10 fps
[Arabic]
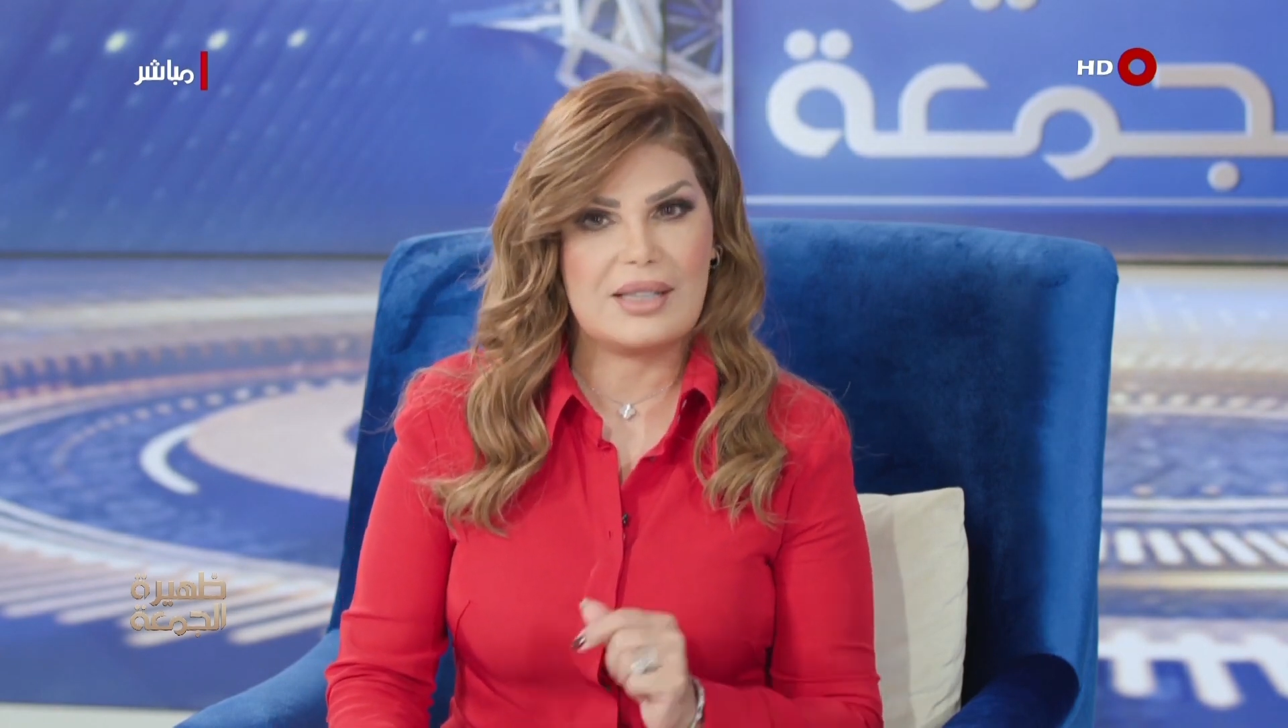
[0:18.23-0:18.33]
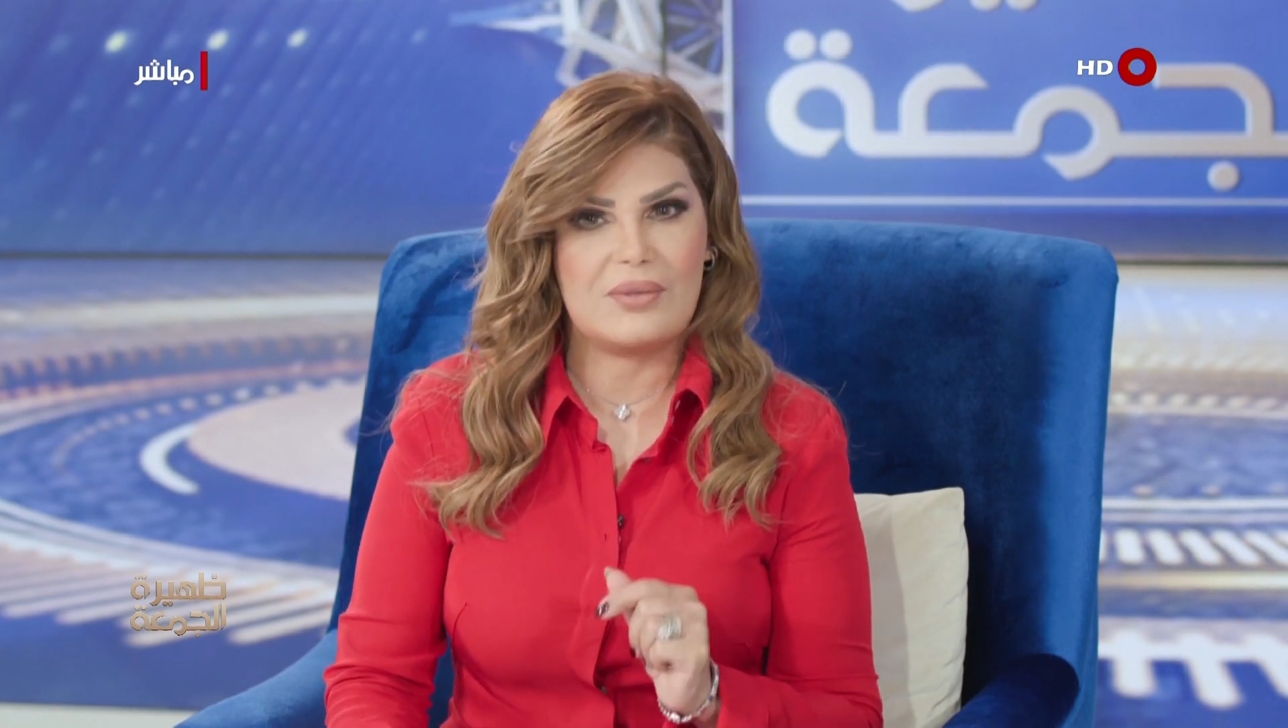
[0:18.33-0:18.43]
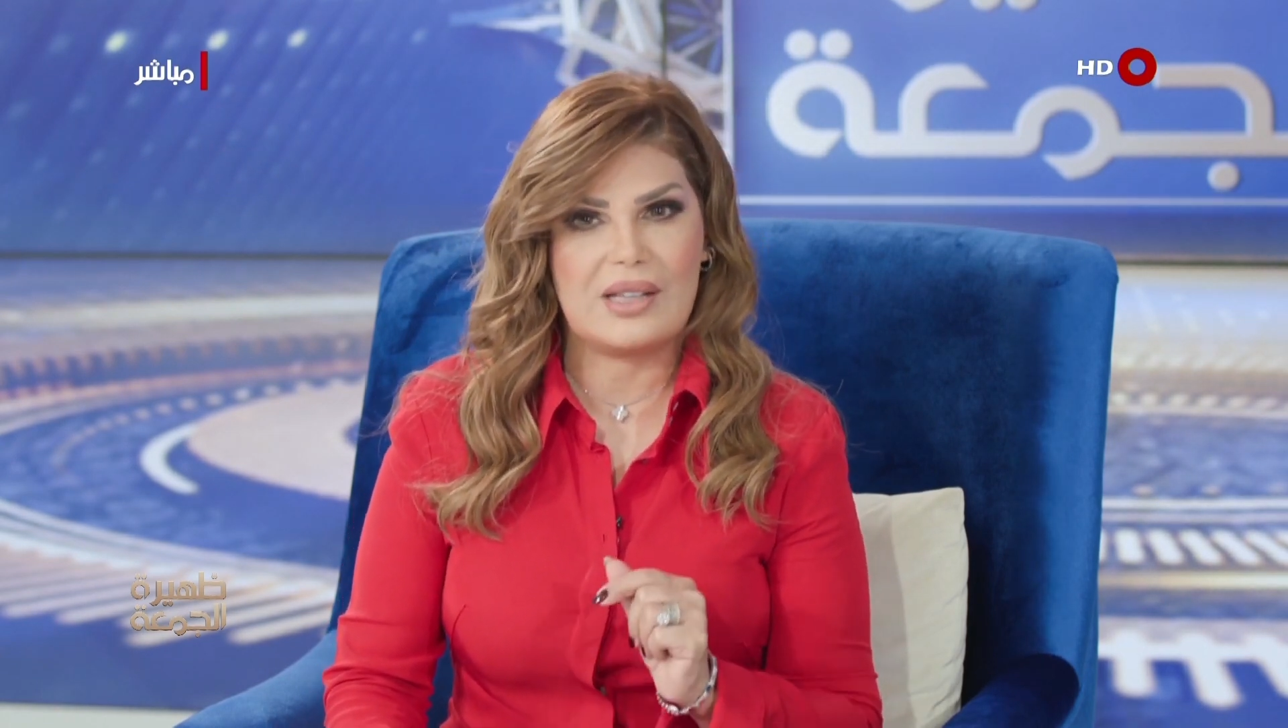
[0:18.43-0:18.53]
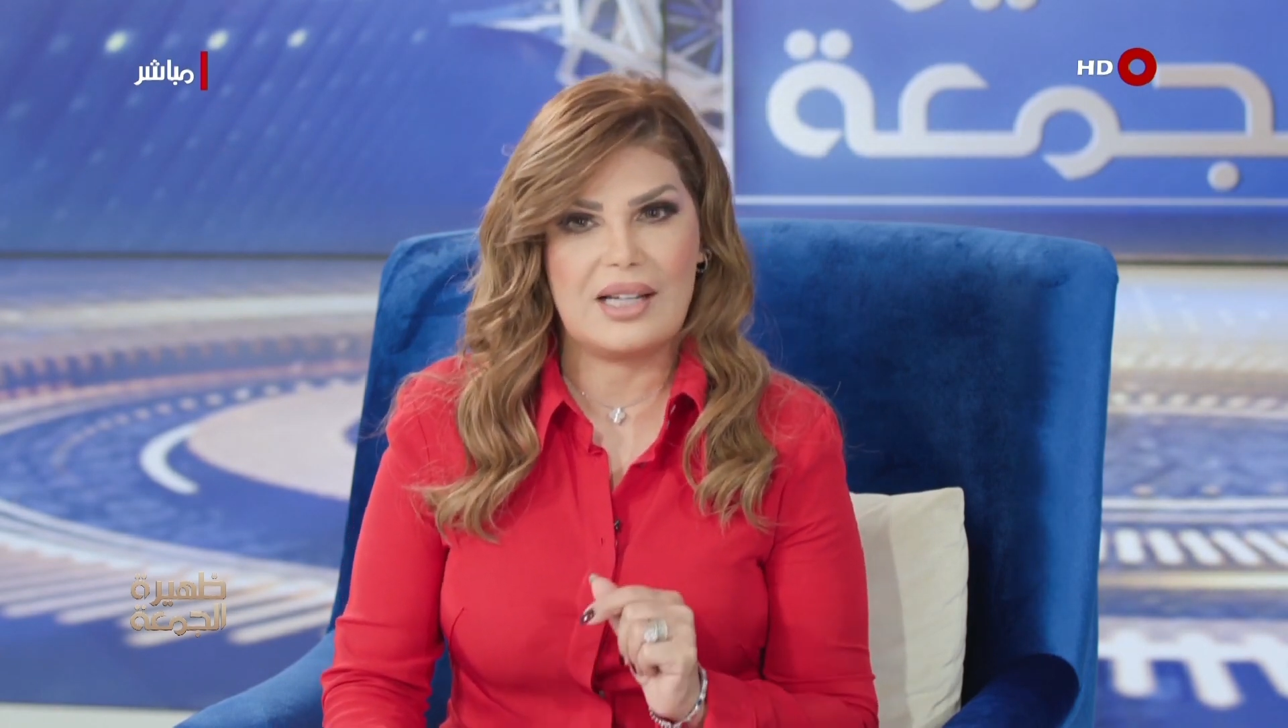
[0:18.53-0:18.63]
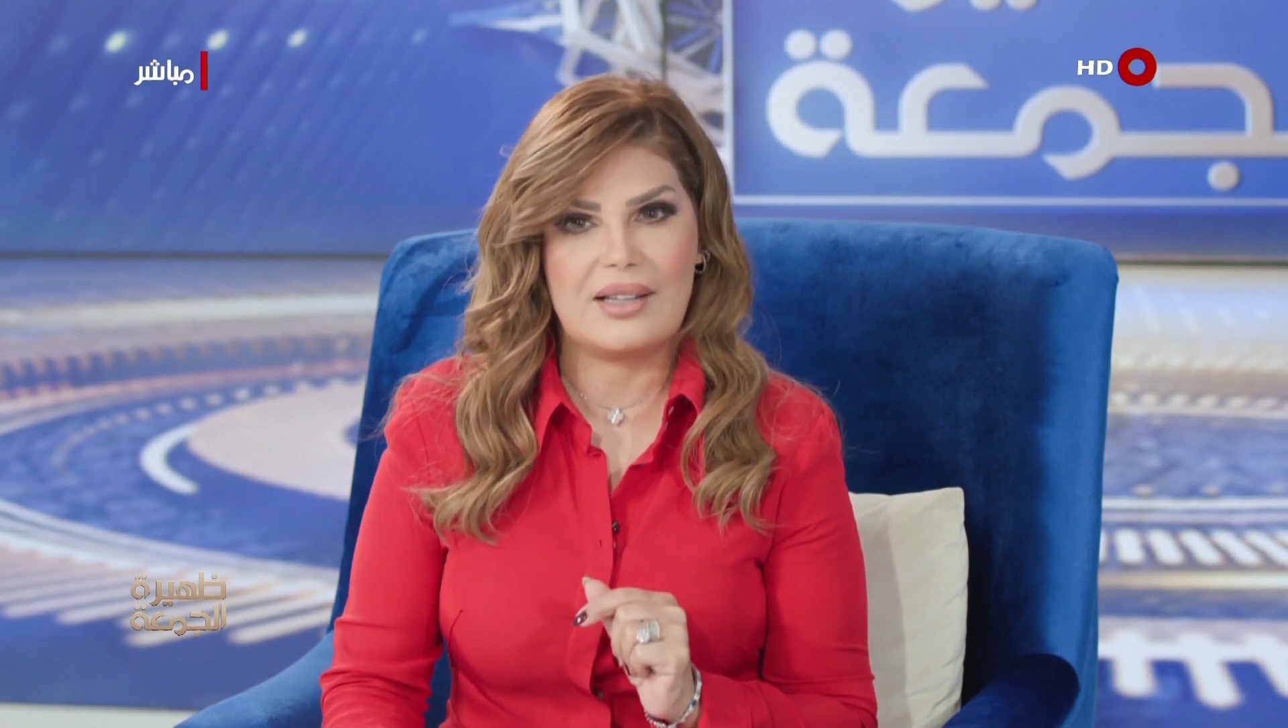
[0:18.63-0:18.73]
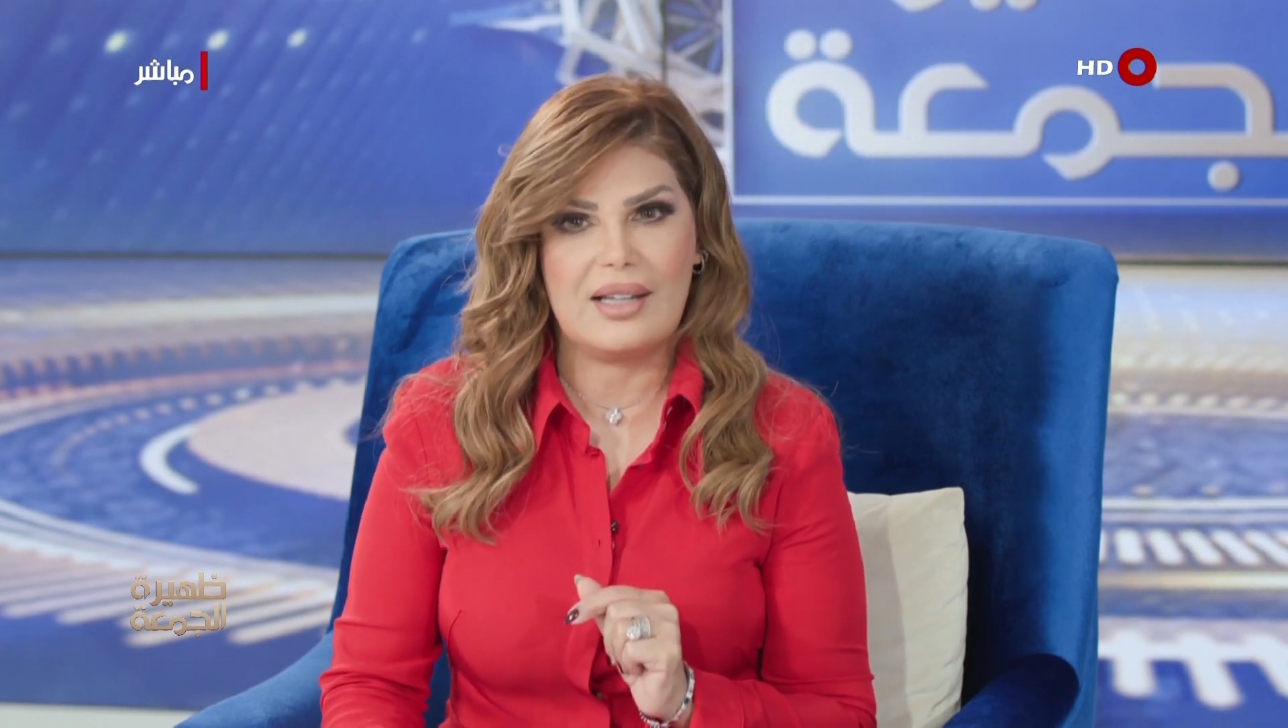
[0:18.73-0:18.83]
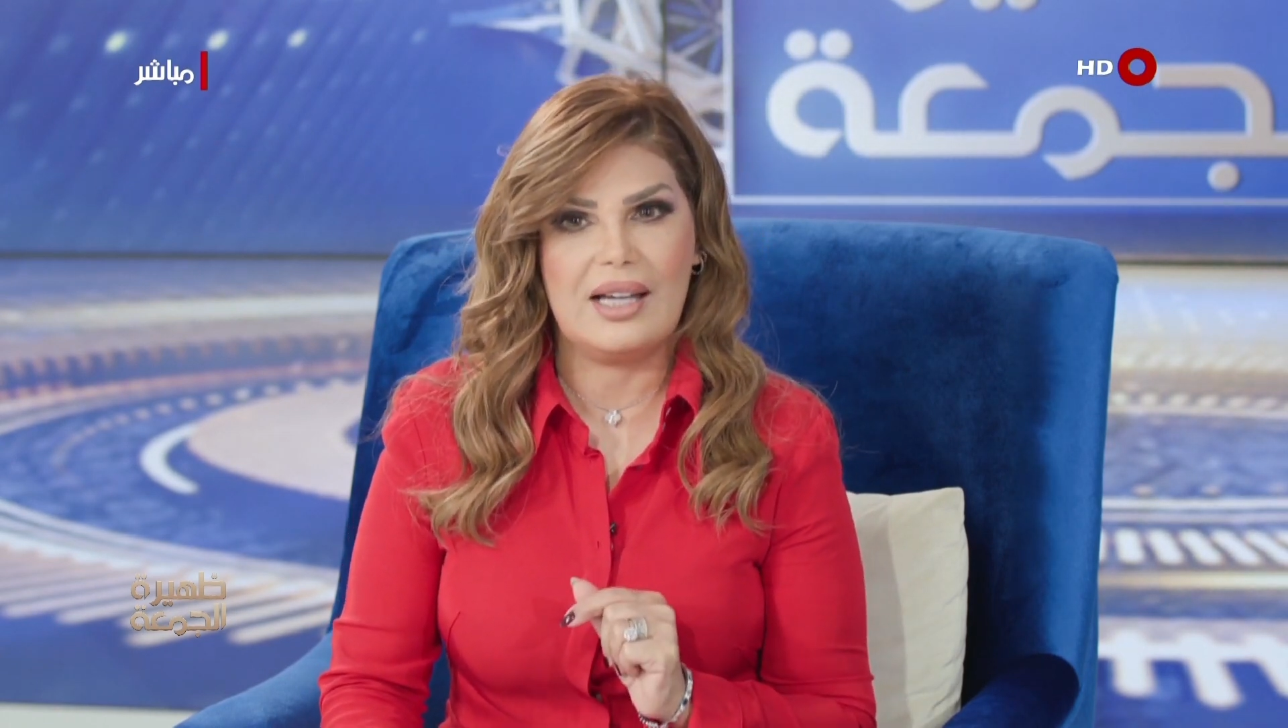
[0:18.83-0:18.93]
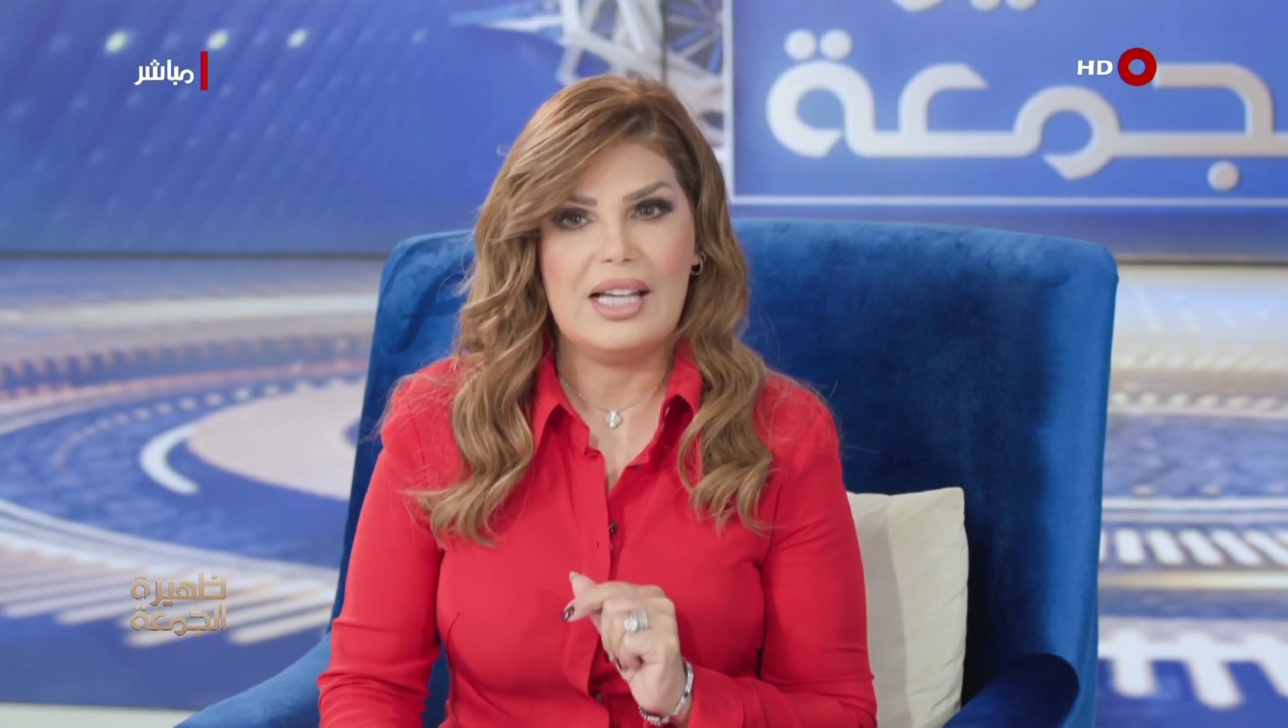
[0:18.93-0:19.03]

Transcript: في هذا